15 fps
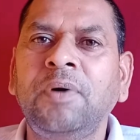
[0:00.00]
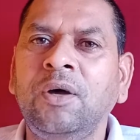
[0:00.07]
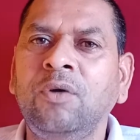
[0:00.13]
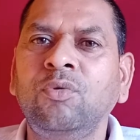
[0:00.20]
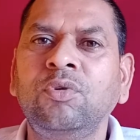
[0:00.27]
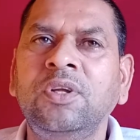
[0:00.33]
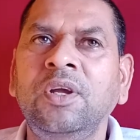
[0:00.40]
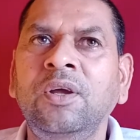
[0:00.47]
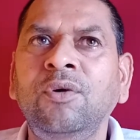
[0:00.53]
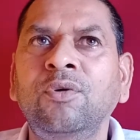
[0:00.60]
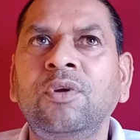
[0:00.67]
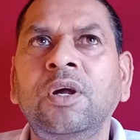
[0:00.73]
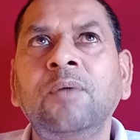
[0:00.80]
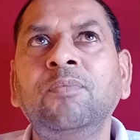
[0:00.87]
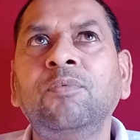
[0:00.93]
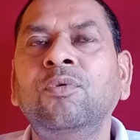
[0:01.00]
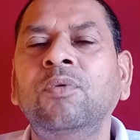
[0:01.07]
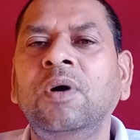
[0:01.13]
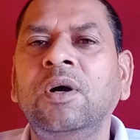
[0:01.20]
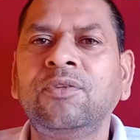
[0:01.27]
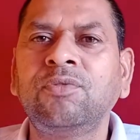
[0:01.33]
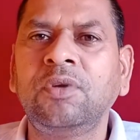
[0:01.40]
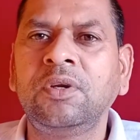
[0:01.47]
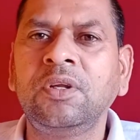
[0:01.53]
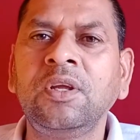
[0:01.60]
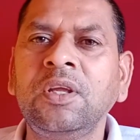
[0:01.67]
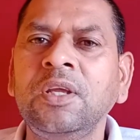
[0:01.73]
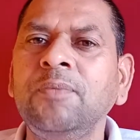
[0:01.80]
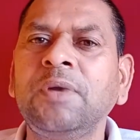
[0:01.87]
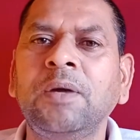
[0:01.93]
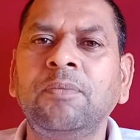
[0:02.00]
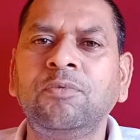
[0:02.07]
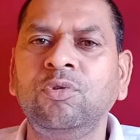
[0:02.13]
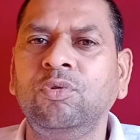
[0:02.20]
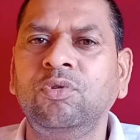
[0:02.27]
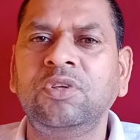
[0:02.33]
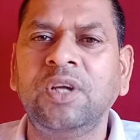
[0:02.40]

पार हो जाएं और आपको वहाँ स्वर्ग की प्राप्ति हो